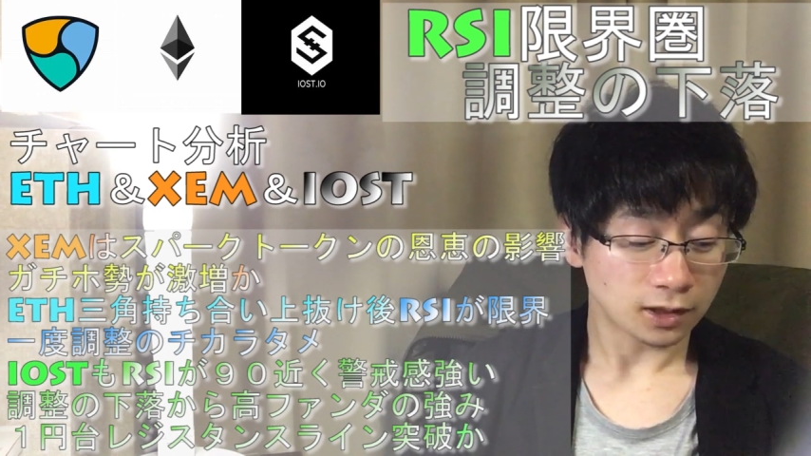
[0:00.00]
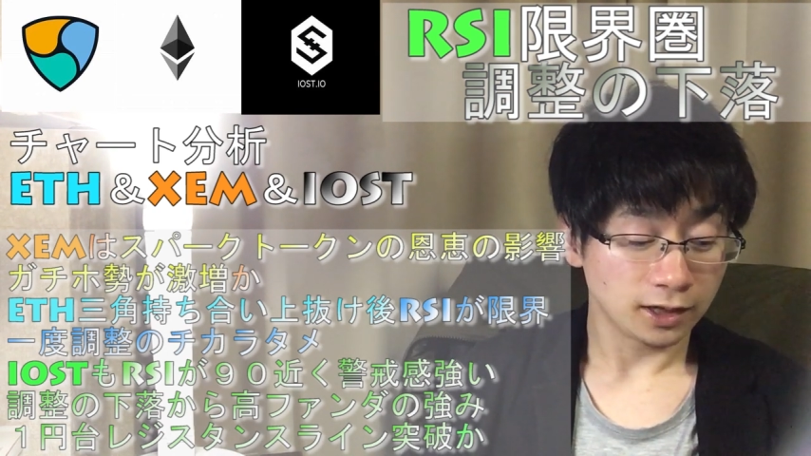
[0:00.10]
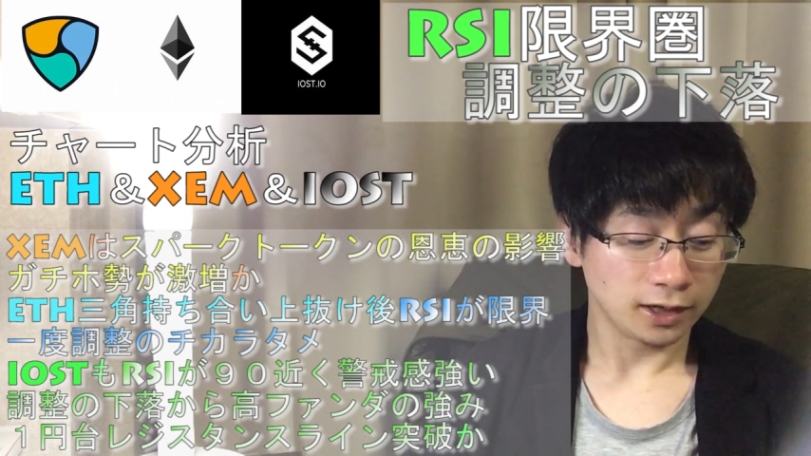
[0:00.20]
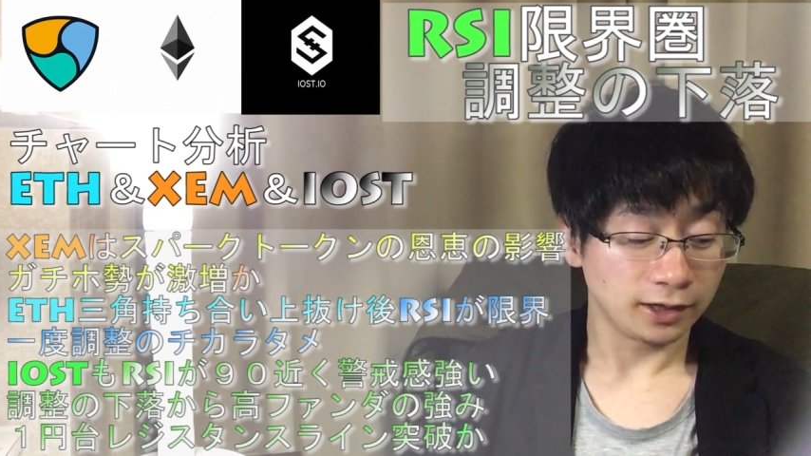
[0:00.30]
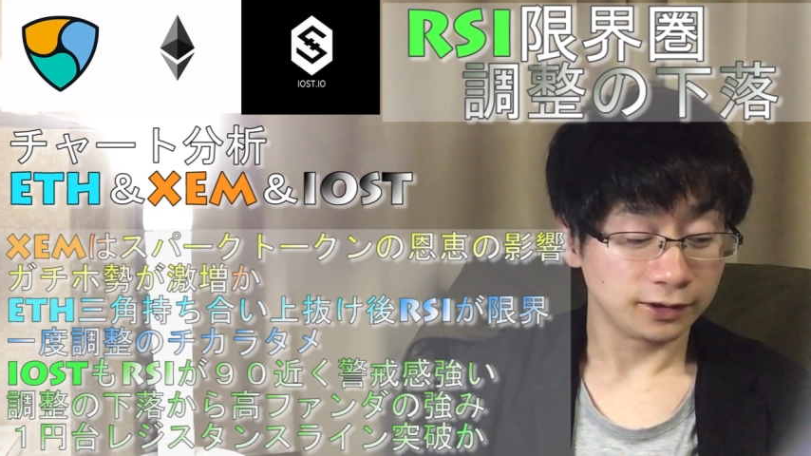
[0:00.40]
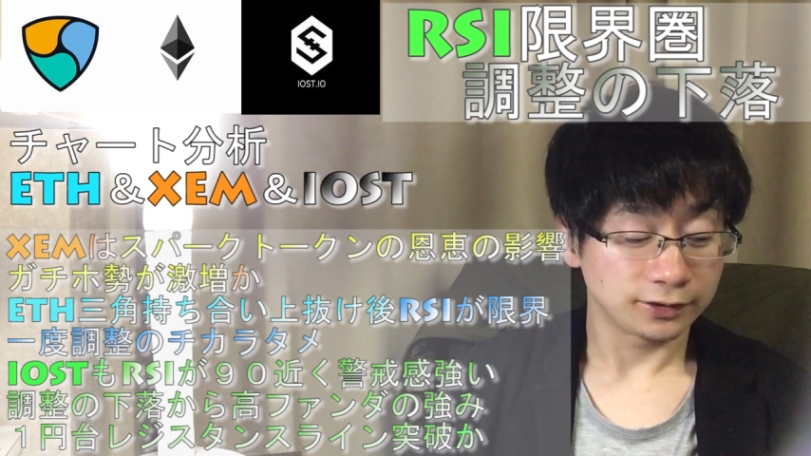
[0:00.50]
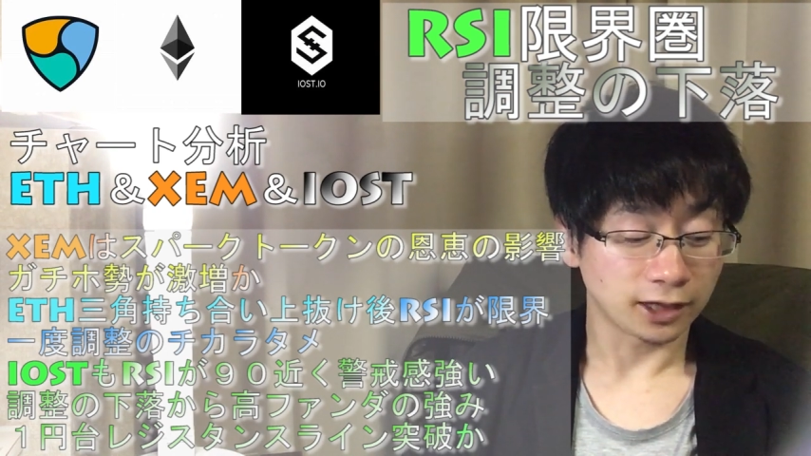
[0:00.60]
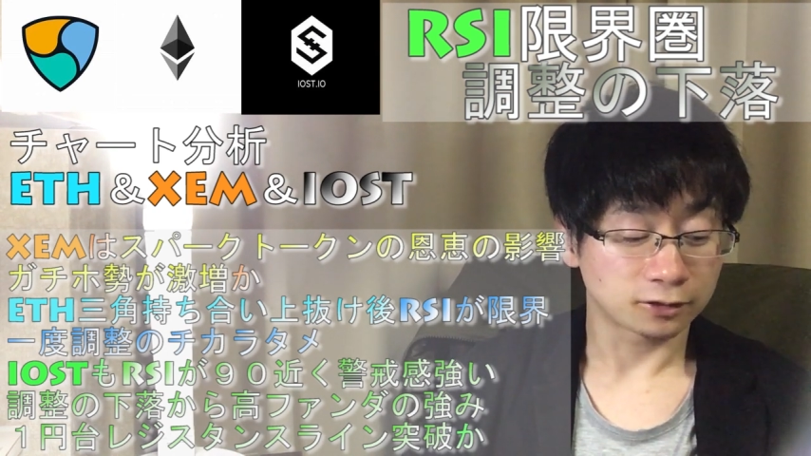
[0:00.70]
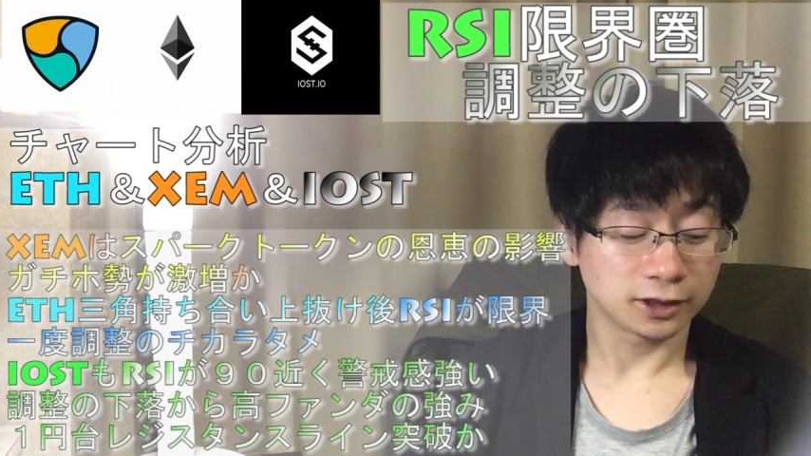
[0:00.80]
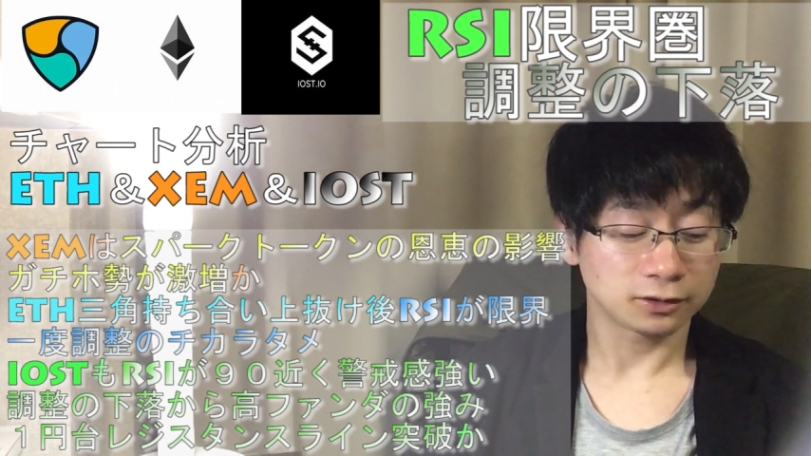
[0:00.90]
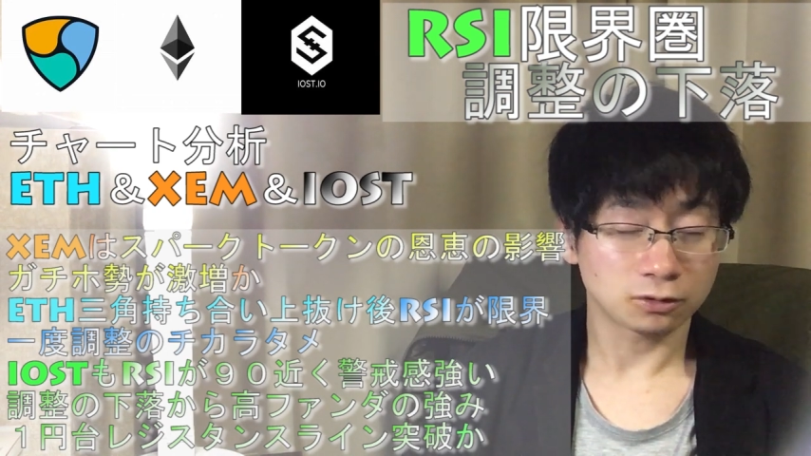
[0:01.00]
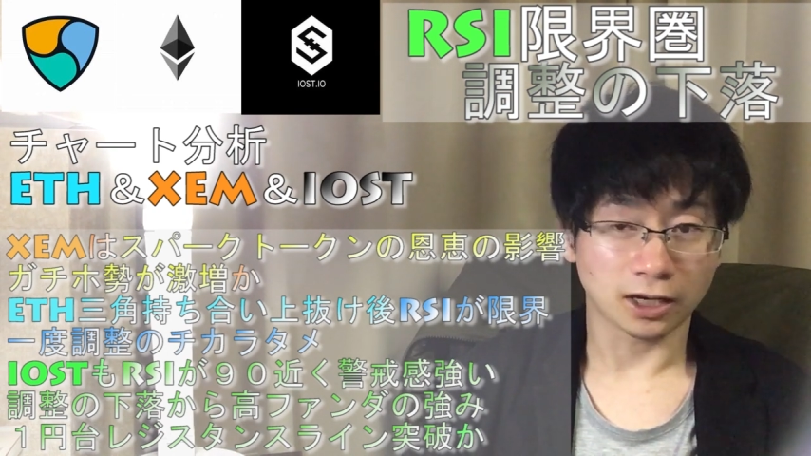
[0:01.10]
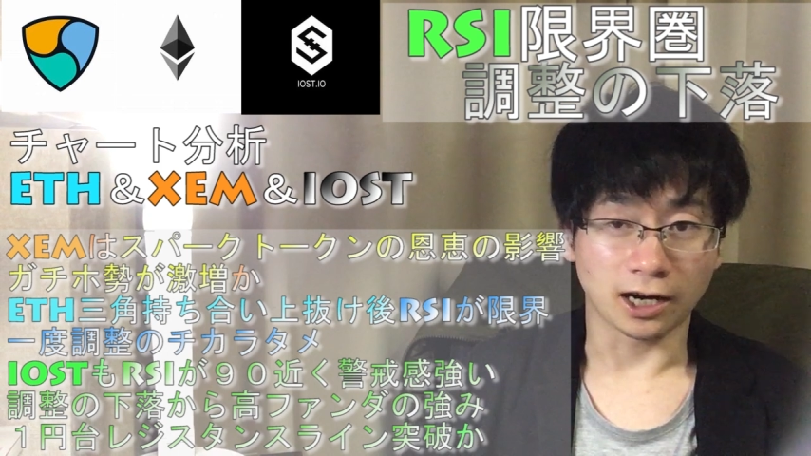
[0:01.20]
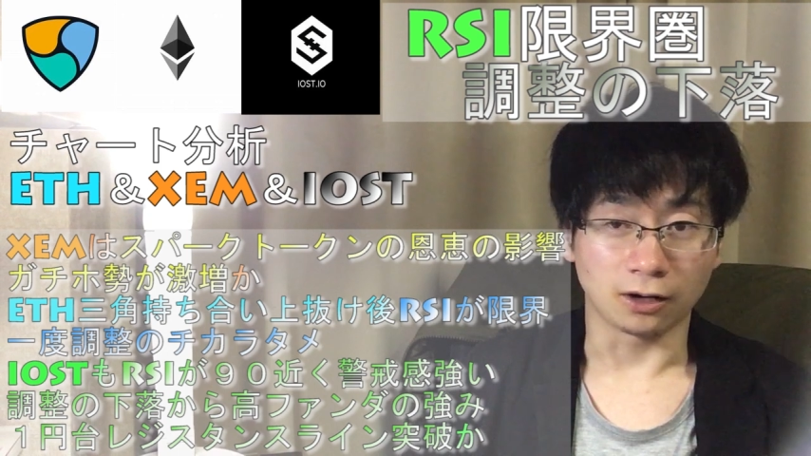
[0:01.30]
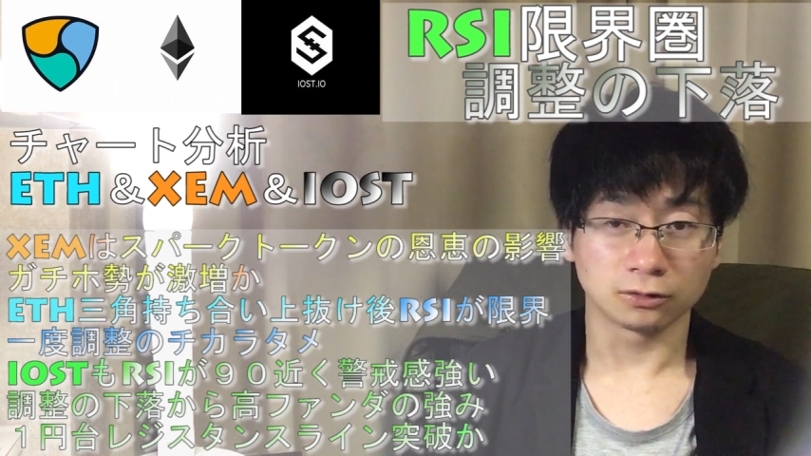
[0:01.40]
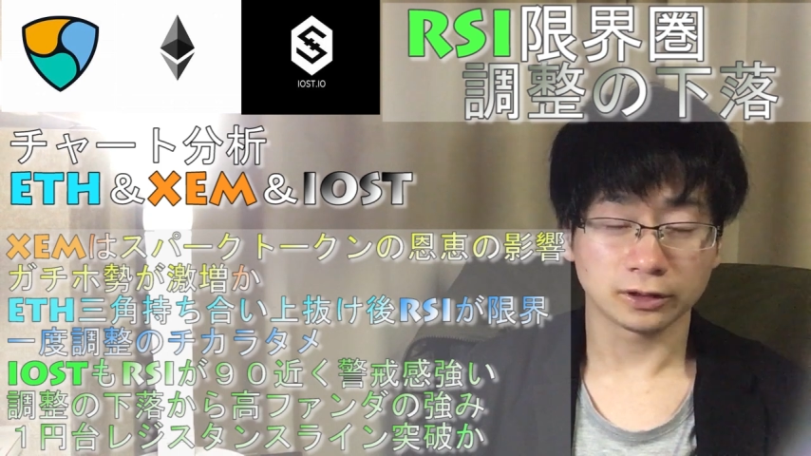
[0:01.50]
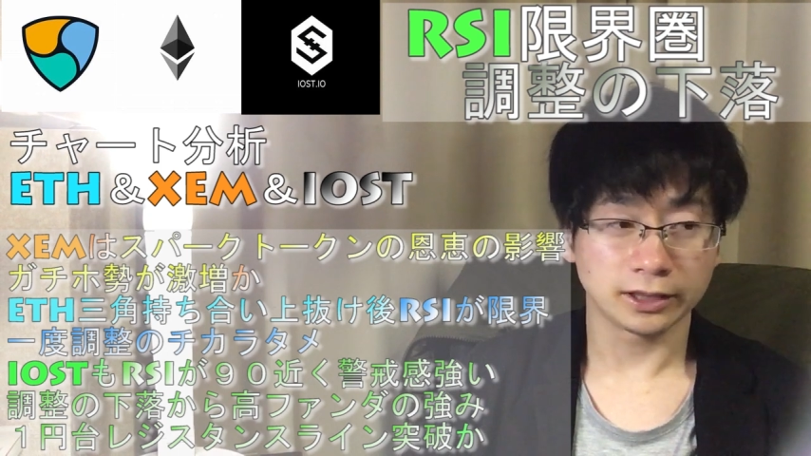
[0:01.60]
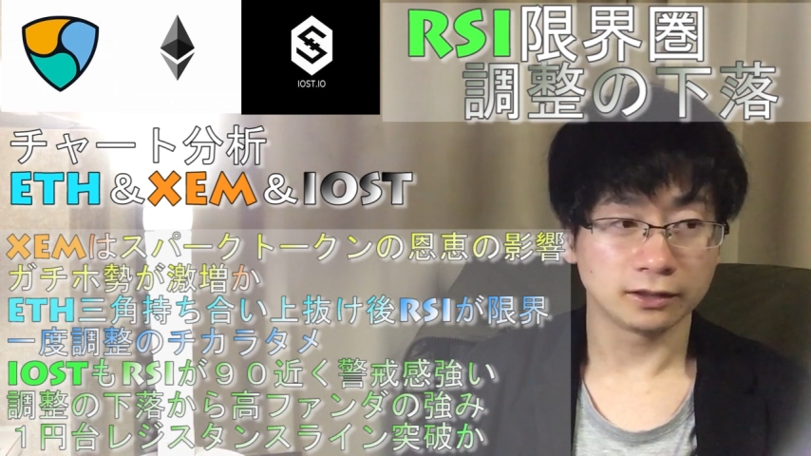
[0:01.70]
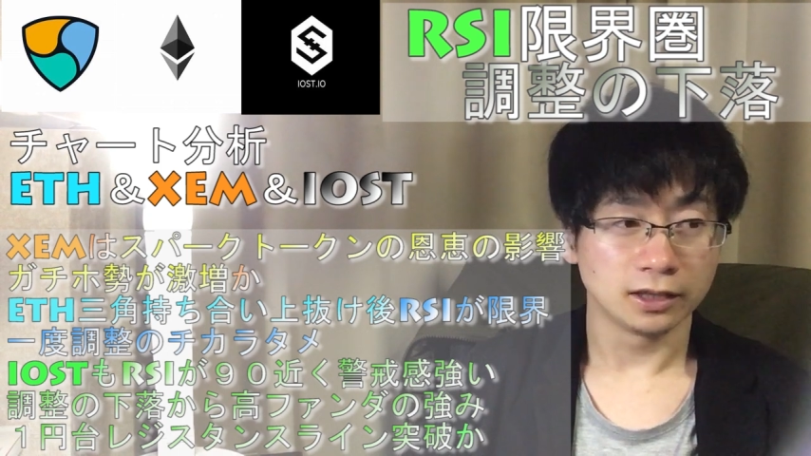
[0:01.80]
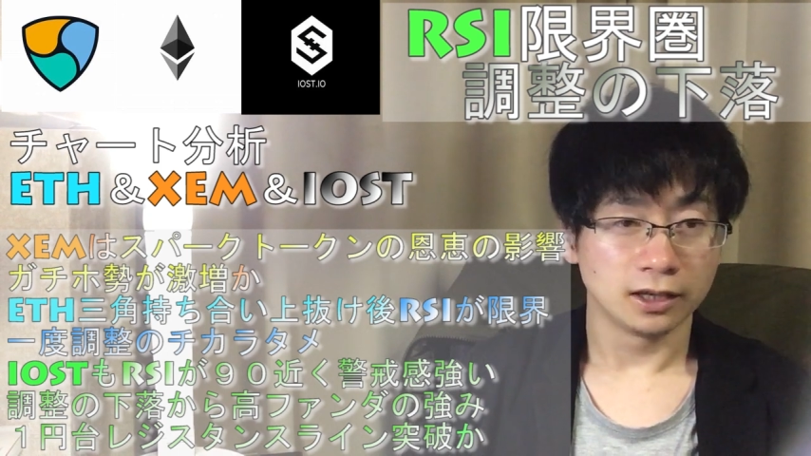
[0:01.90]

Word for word: え100円とか本当に